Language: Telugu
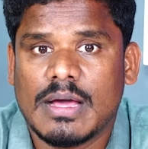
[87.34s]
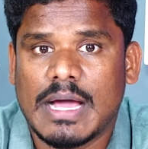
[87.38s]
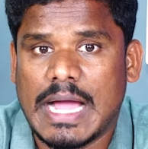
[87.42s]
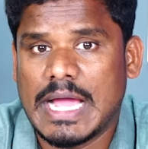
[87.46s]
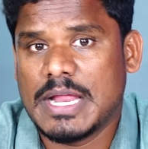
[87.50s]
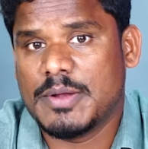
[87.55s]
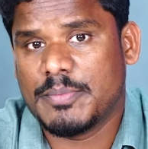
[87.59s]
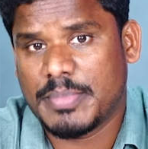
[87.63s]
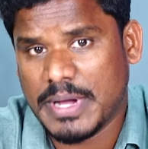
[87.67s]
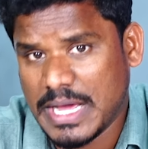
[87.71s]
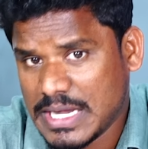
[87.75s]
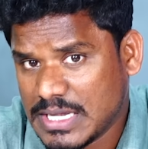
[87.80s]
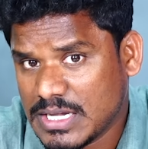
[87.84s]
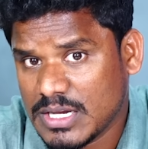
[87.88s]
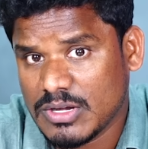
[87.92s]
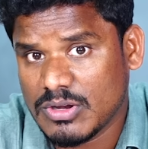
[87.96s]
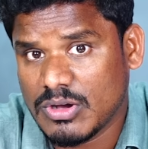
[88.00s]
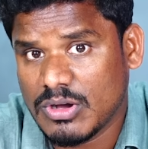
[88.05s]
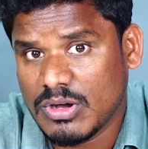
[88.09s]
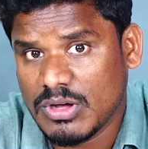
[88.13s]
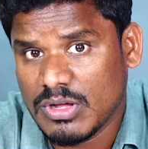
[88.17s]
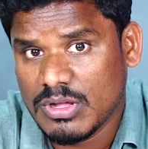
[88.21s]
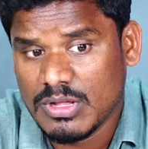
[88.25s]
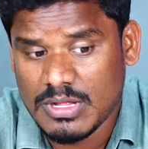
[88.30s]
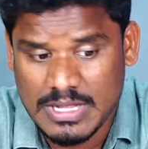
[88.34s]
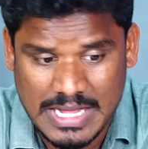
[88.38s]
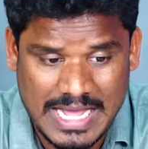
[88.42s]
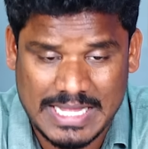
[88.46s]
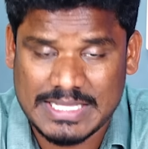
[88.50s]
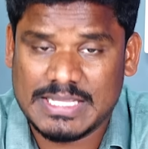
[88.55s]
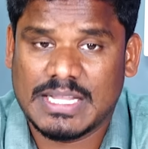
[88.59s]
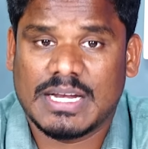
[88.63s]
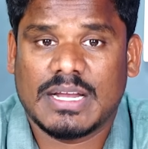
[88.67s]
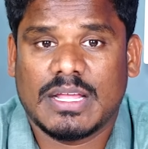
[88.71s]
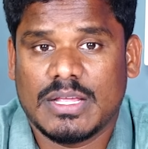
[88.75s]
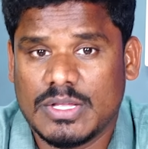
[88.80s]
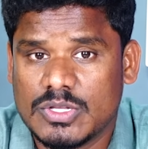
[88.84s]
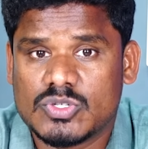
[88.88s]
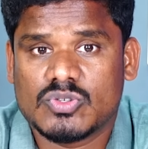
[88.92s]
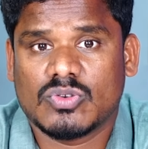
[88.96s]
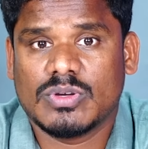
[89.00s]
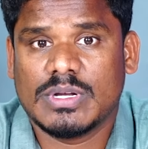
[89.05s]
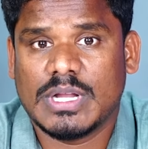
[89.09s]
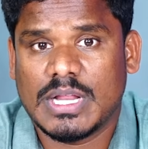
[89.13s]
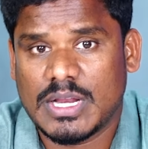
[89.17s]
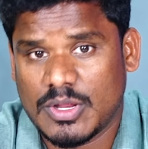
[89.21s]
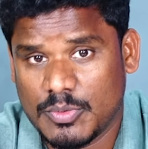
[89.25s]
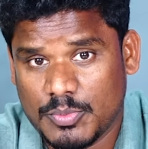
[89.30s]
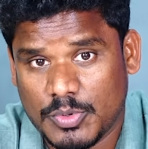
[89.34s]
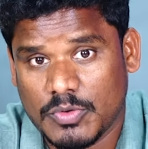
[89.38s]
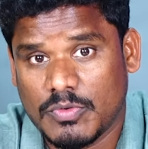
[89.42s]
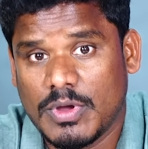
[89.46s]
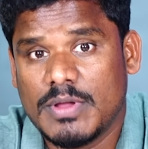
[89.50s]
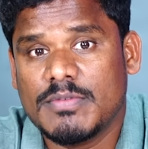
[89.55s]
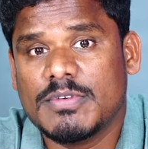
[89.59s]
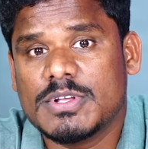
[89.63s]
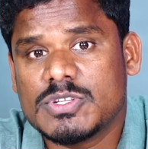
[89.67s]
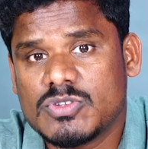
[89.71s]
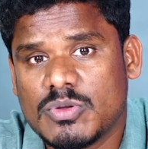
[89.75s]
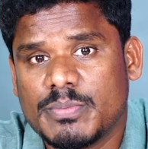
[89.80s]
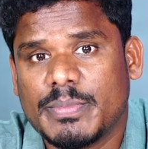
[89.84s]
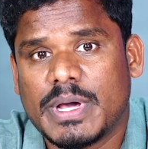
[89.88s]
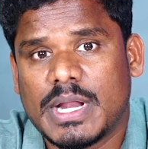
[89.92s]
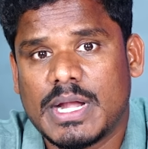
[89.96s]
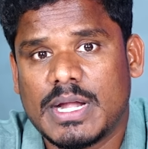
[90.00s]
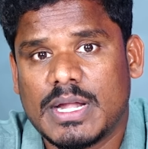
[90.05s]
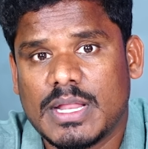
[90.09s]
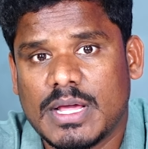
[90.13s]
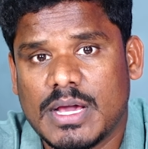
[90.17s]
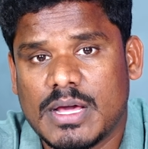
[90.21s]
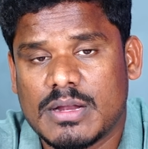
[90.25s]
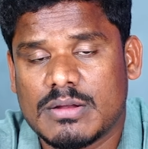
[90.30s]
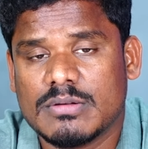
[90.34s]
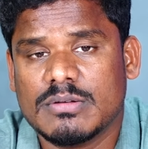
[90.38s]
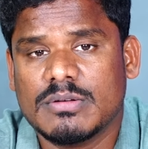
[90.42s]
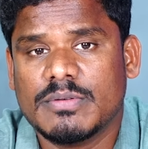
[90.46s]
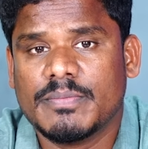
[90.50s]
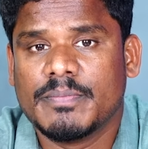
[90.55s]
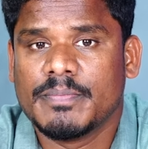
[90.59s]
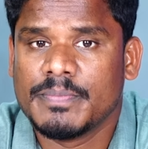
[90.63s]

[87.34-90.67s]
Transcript: ఆయన పార్టీలో అందరికి ఇచ్చుకున్నారు ఇప్పుడు వైవి సుబ్బారెడ్డి గారు